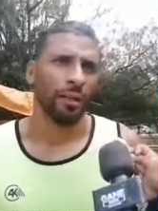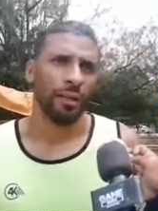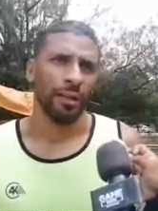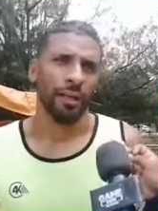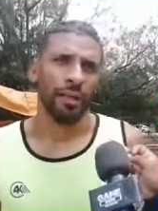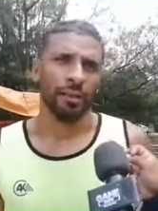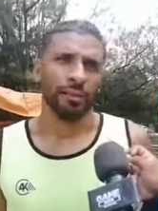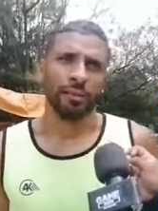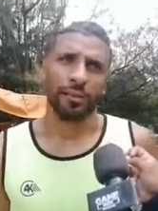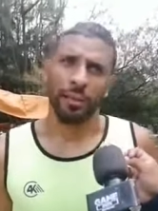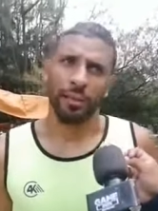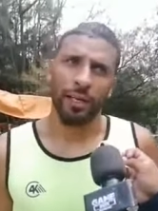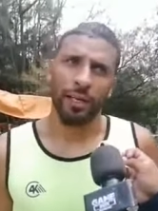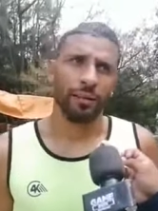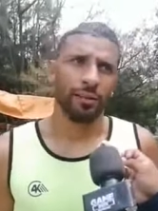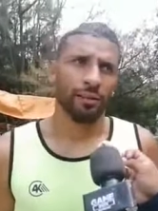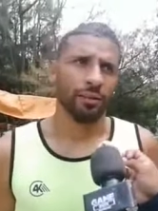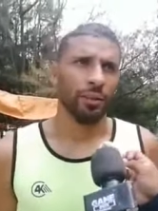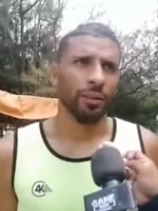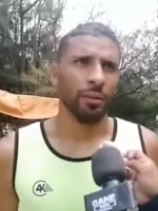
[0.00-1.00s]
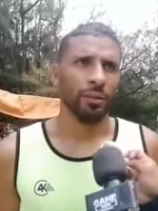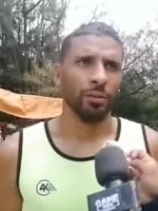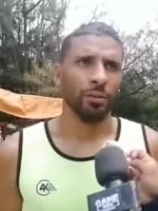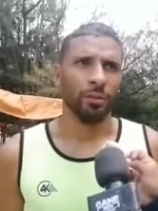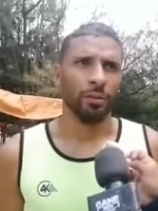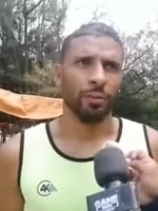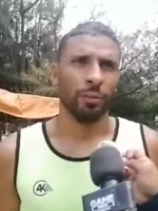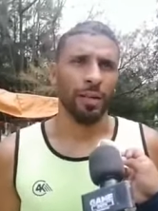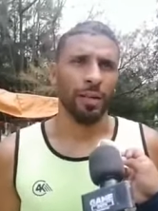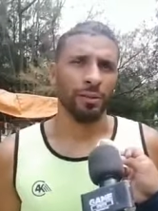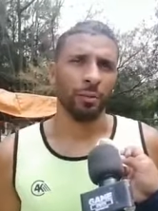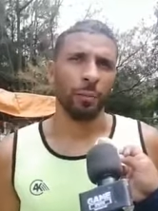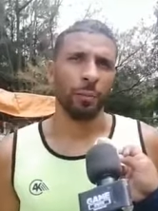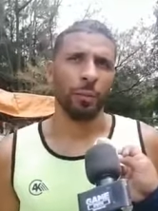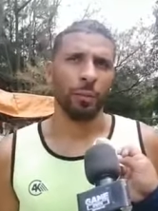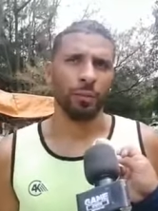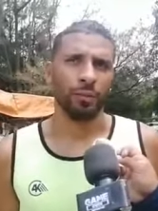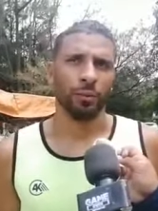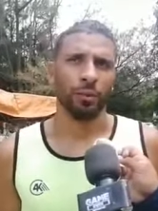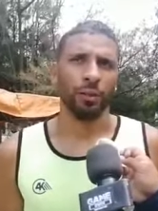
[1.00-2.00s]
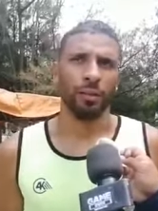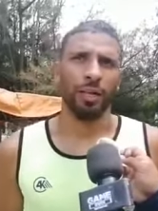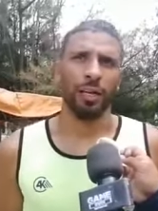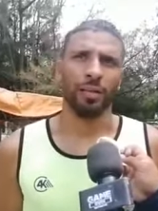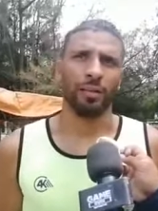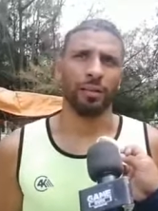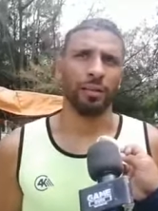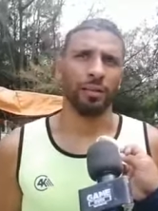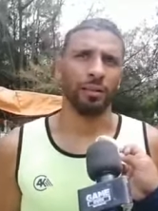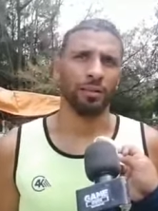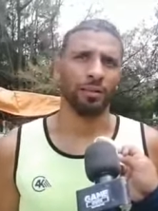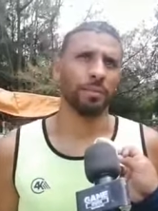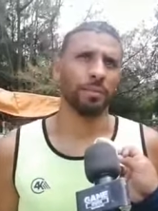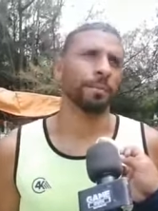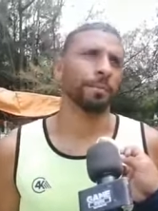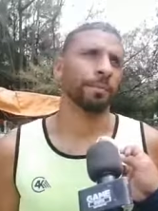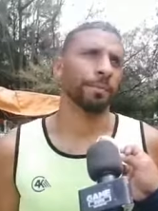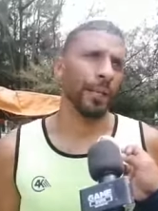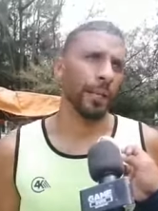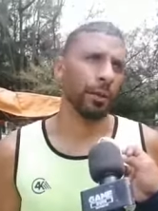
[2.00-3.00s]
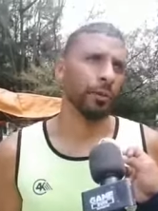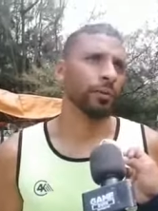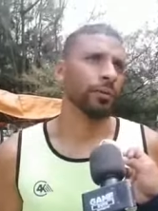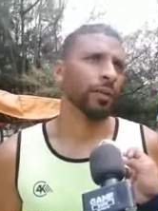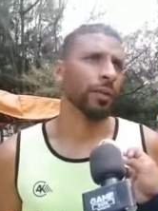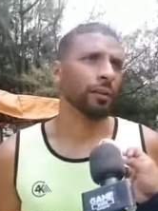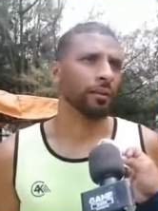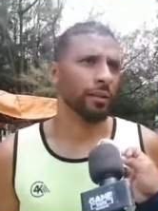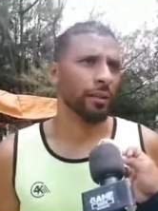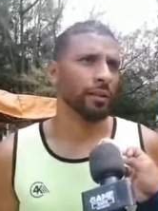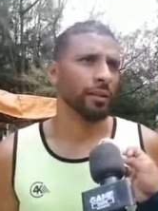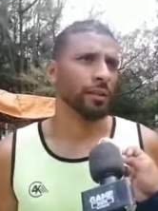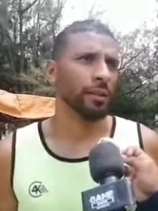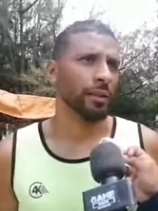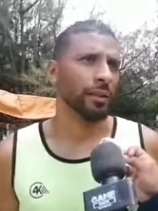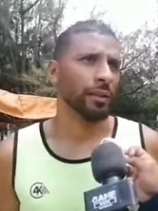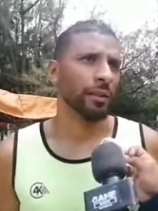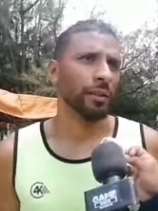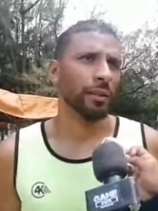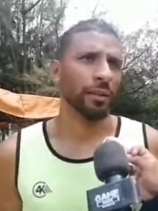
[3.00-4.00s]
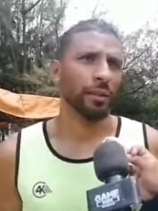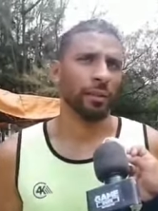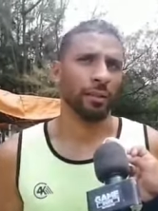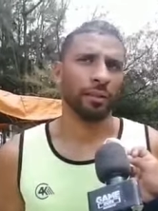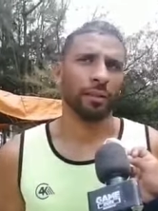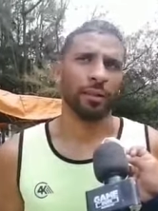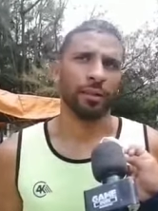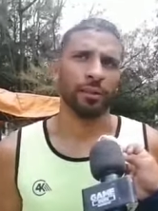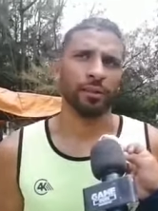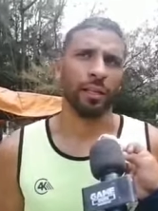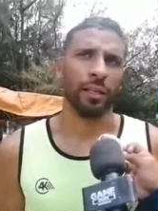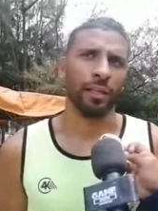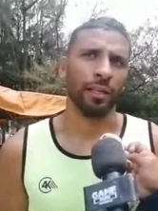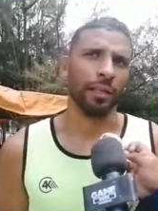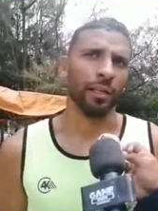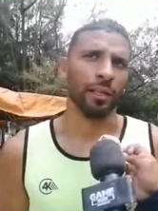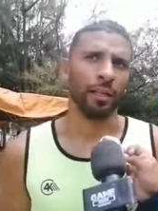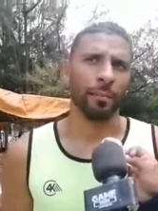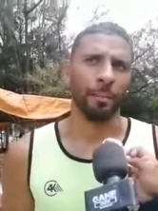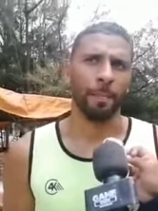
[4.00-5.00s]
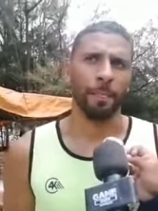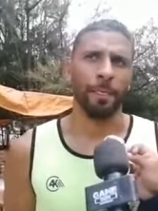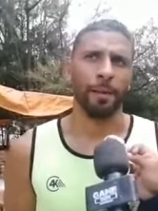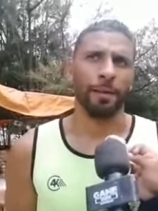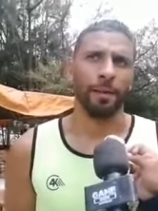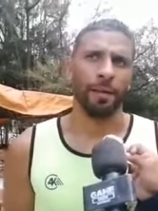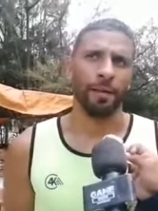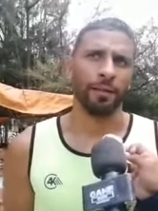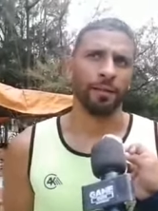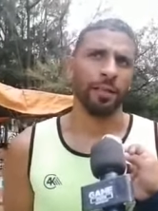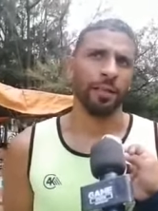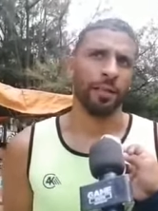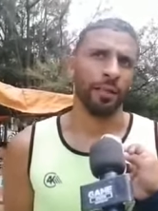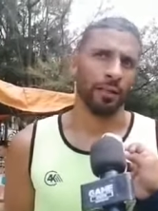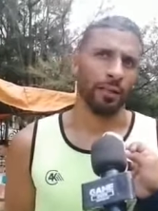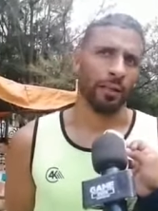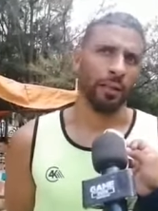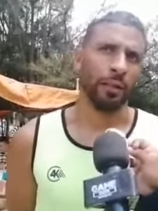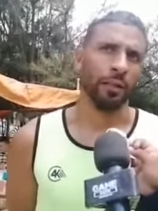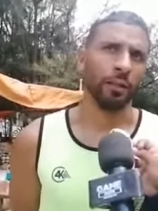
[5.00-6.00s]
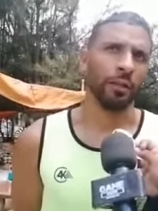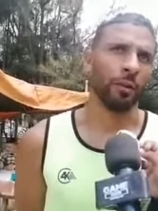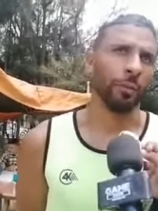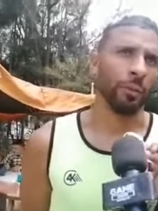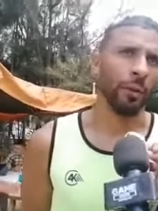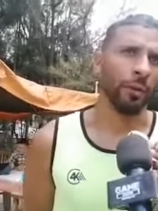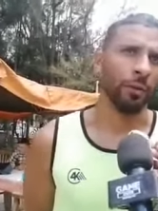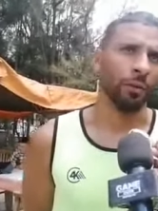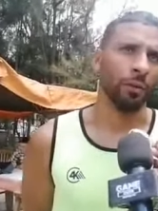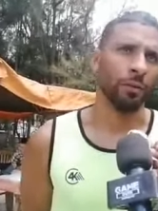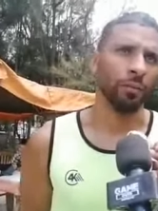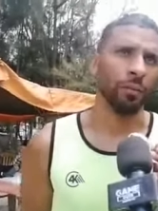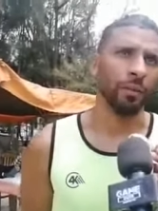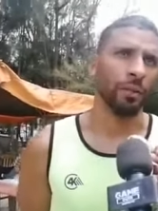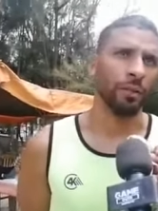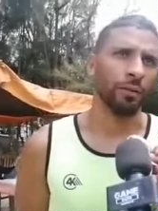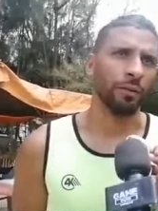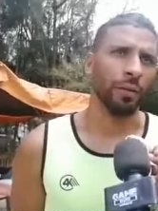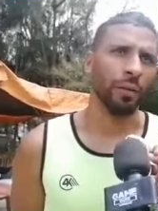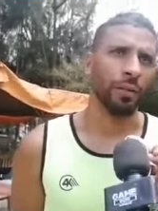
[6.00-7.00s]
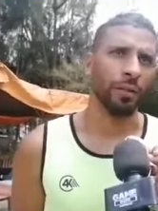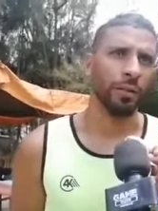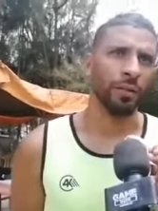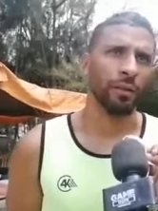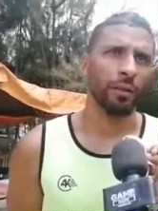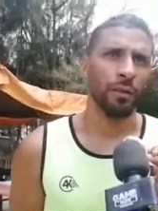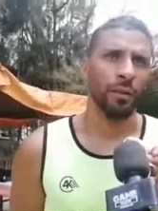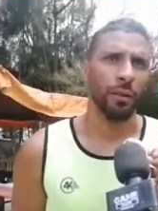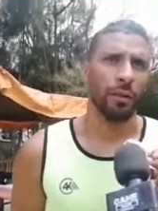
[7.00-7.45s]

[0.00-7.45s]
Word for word: Eh, si hay tenido oportunidades, tenho certeza que, que estaria, estaria tranquilo para 2020,